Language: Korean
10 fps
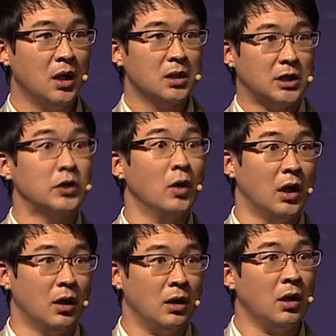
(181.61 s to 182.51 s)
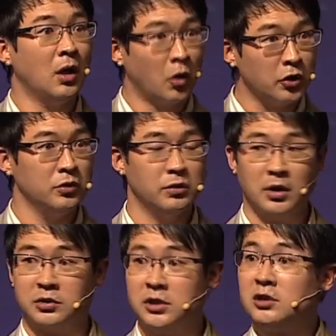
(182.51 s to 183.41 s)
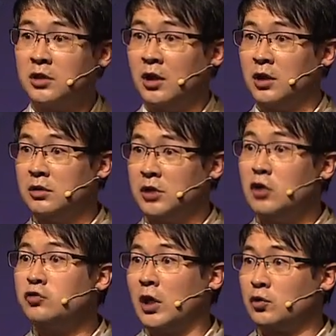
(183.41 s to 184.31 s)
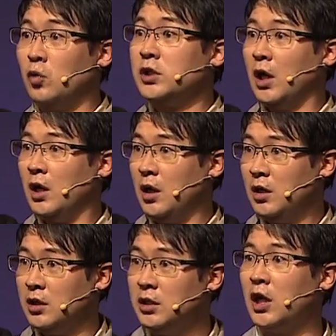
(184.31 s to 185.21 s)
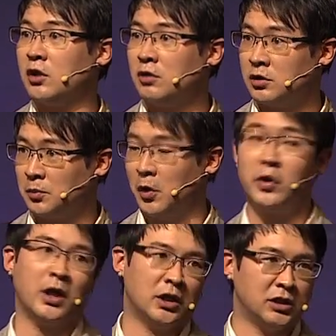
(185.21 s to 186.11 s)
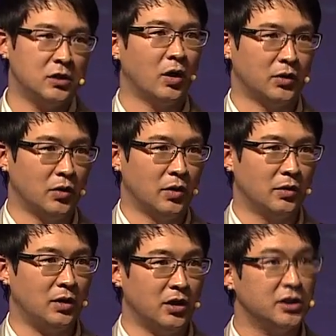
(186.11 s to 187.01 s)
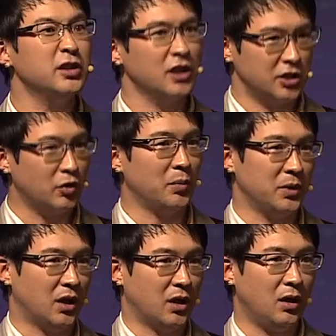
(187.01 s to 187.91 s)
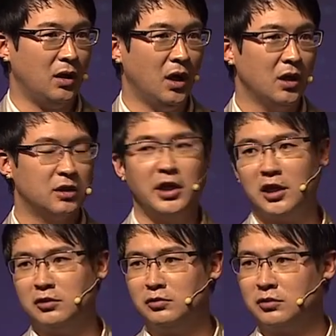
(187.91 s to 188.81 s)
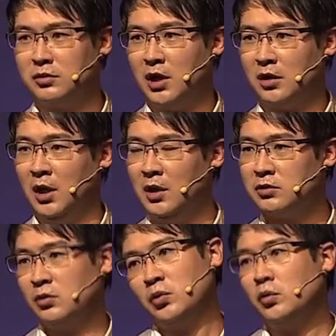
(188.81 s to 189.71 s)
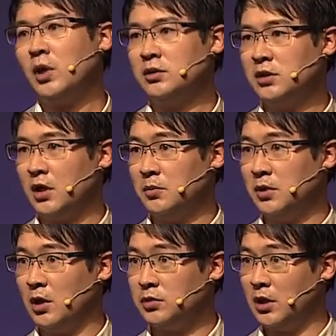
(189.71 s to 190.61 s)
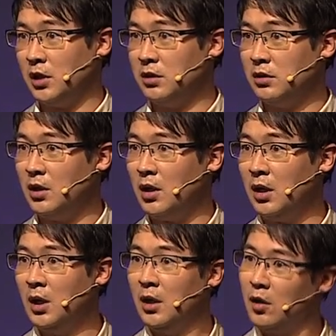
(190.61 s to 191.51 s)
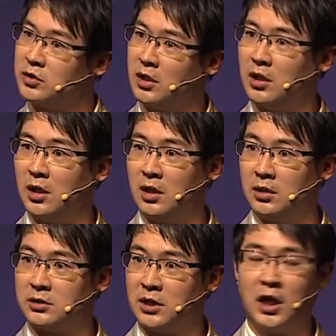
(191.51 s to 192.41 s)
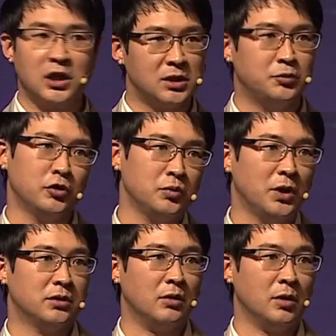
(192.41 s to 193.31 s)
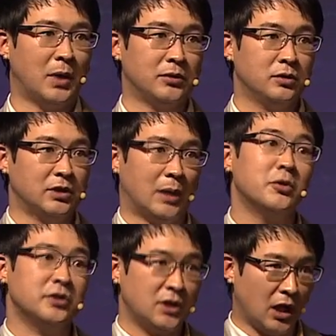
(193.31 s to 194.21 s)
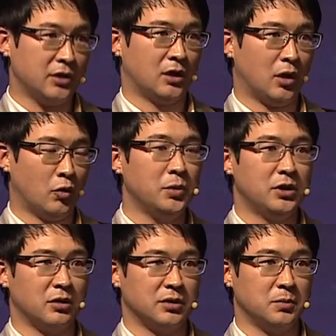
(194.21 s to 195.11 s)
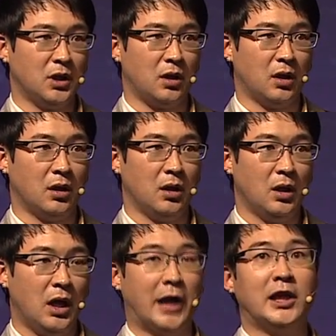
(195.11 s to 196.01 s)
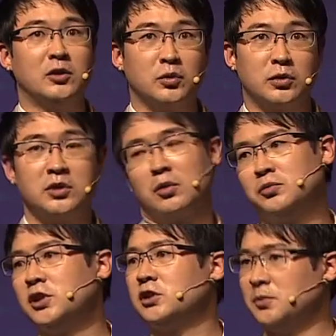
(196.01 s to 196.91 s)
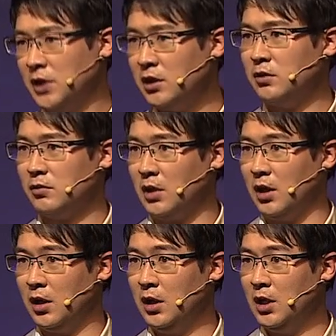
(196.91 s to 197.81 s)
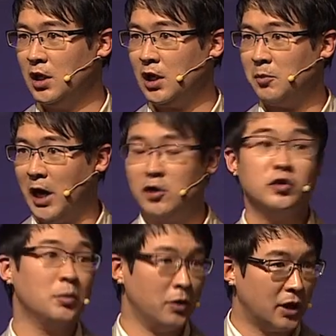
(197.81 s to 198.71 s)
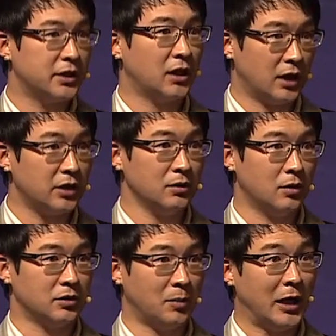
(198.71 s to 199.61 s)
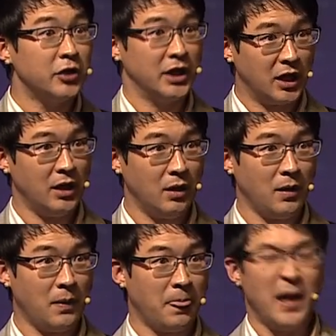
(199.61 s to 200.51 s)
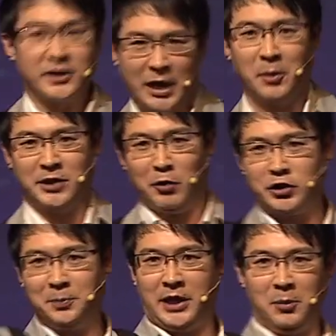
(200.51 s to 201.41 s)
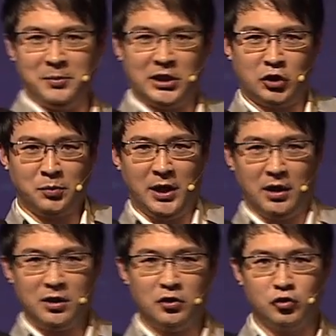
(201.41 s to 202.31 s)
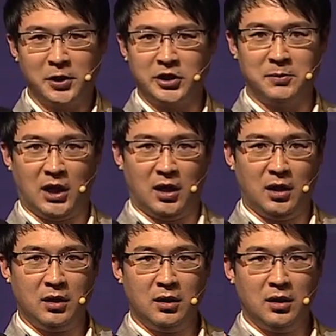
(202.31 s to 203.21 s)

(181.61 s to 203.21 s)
자녀가 어렸는데요, 진짜 이렇게는 되는 줄 알고 돌리다가 인대가 늘어나서 병원에까지 실려갔던 실제 실화입니다. 그 얘기를 듣는 순간 저는 교육하는 사람이라고 생각했는데 제가 잠깐의 집중을 위해서 이거 마술을 잘못 쓴 게 아닐까 고민이 들었습니다. 안 알려줬더니 저런 문제점이 생기는구나. 그럼 한번 알려줘 볼까 생각을 했던 거죠. 한번 알려드릴까요? 네. 자, 해봅니다. 왼손 피다 해봅니다. 자, 준비. 두 번째입니다.